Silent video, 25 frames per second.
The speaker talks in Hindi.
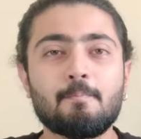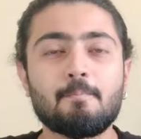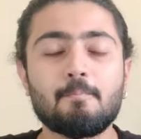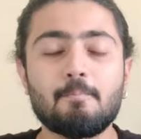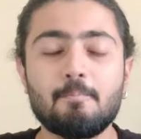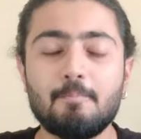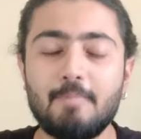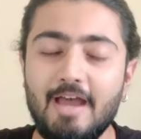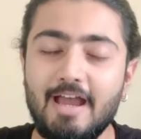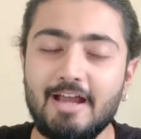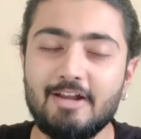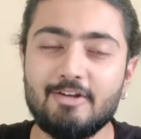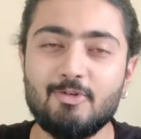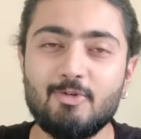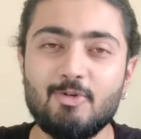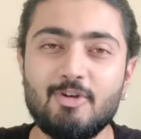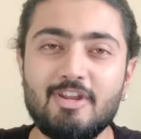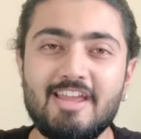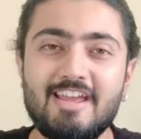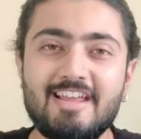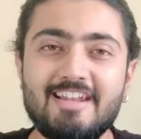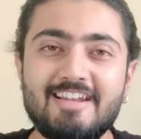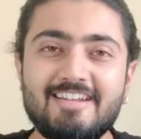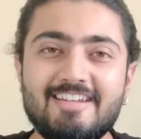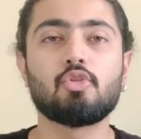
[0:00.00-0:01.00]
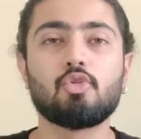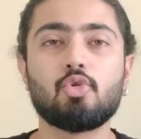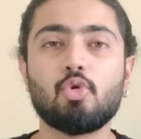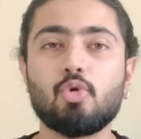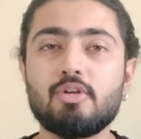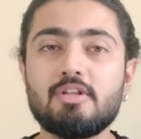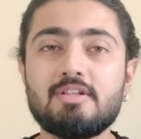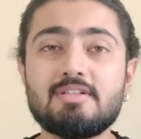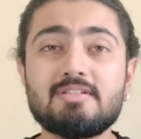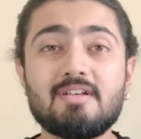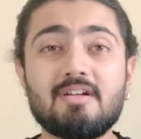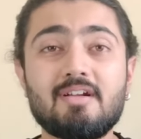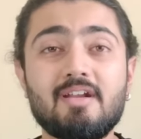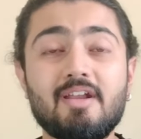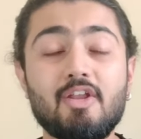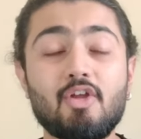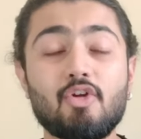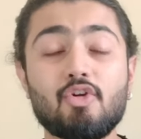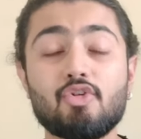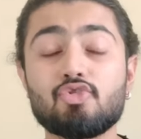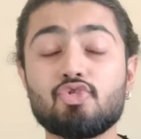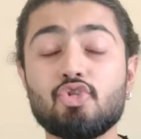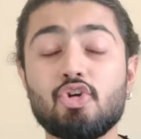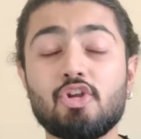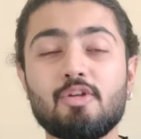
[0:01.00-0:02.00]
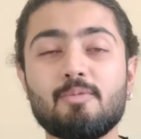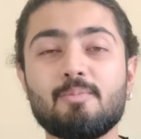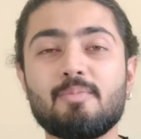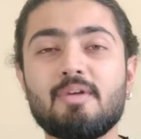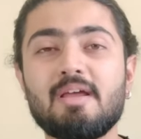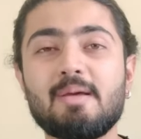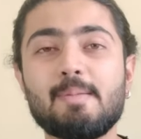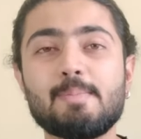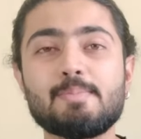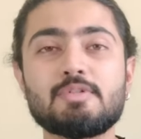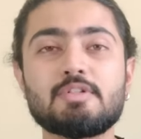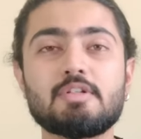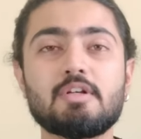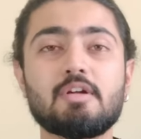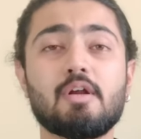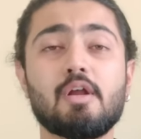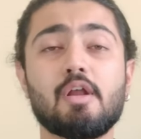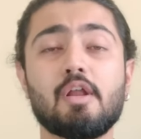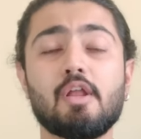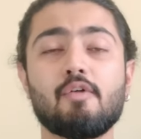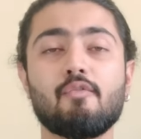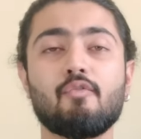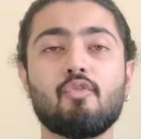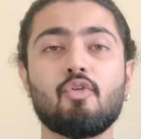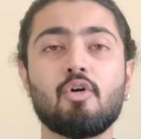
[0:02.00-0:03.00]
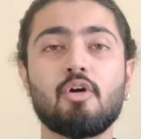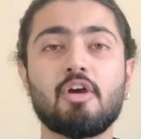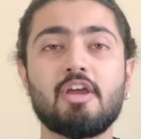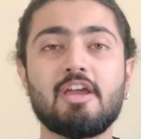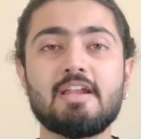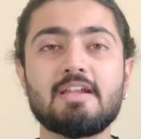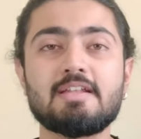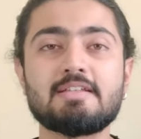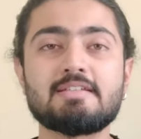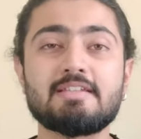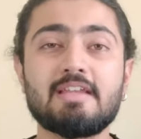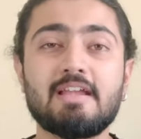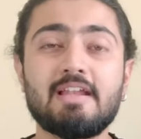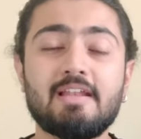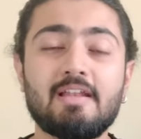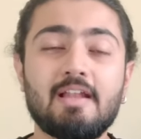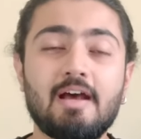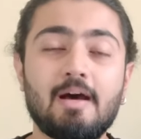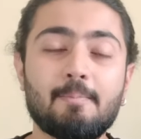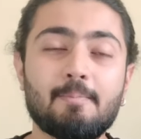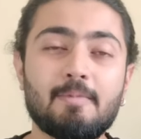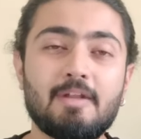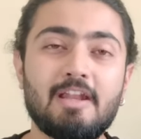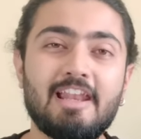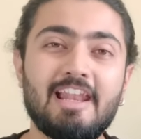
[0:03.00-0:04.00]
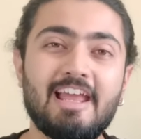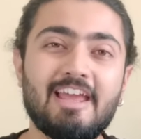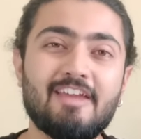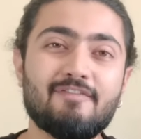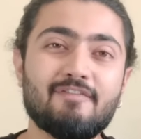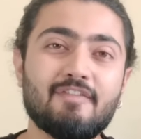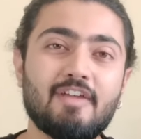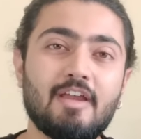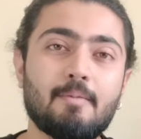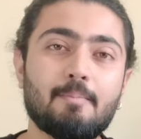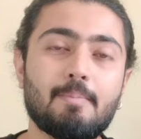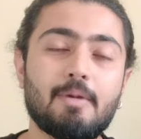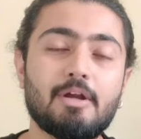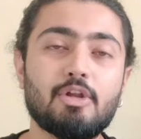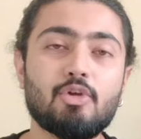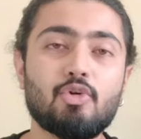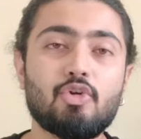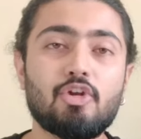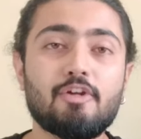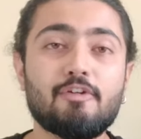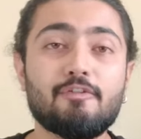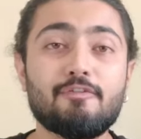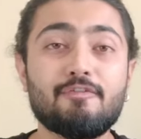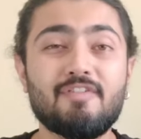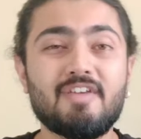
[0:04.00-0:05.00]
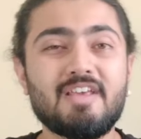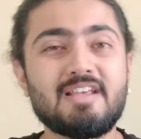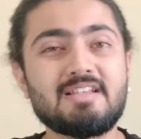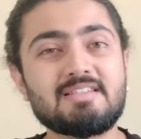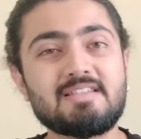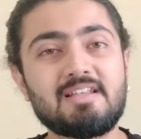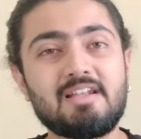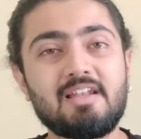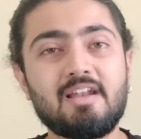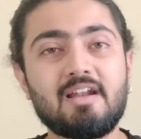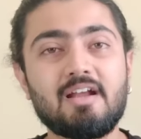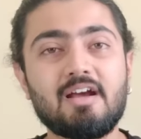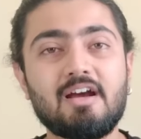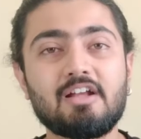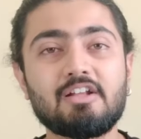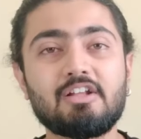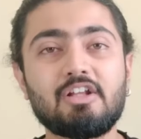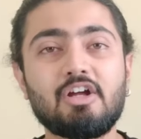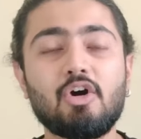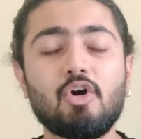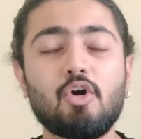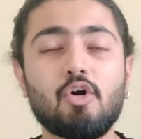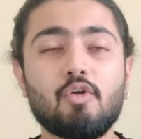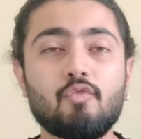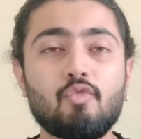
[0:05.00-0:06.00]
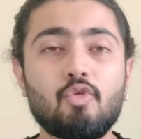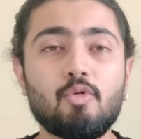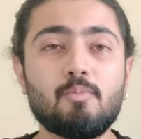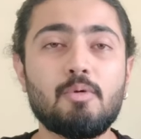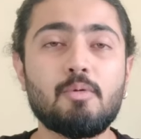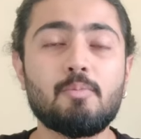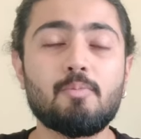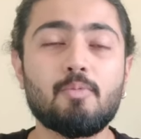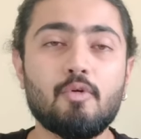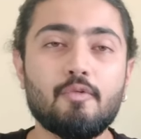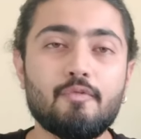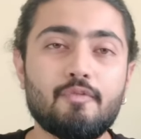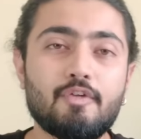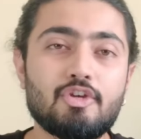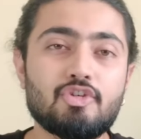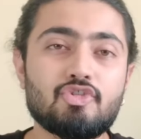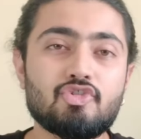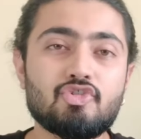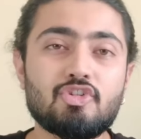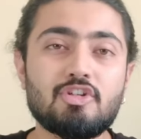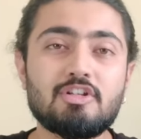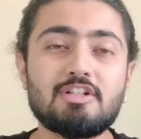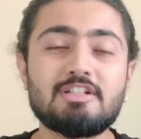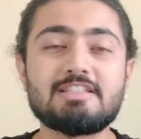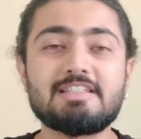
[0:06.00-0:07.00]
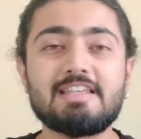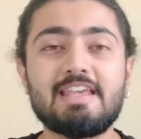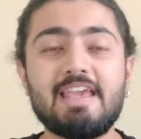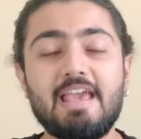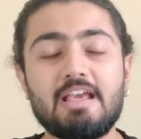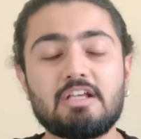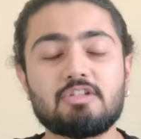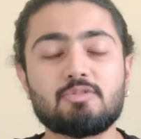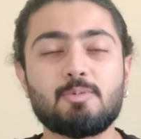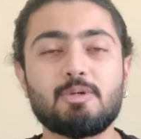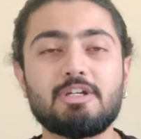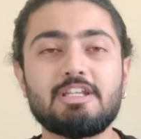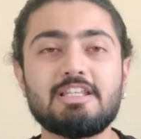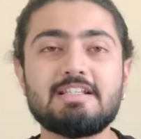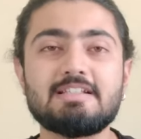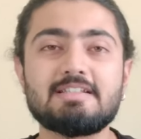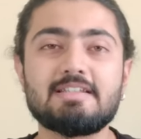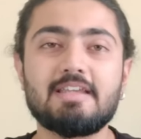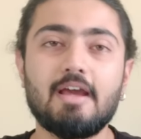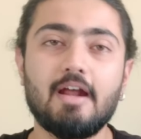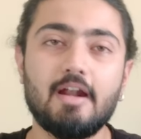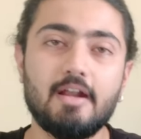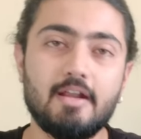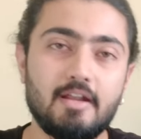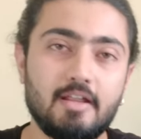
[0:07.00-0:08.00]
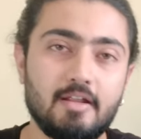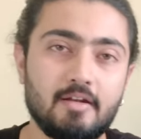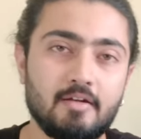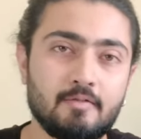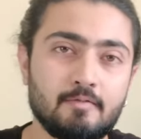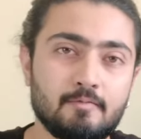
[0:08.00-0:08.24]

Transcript: बैक टू रियलिटी धोनी सर ने और जॉन अब्राहम सर ने वो हेयर स्टाइल अपने लाइफ के एक पर्टिकुलर फेस के लिए रखा था और वो भी प्रोफेशनल्स के एक्सपर्टीज के अंडर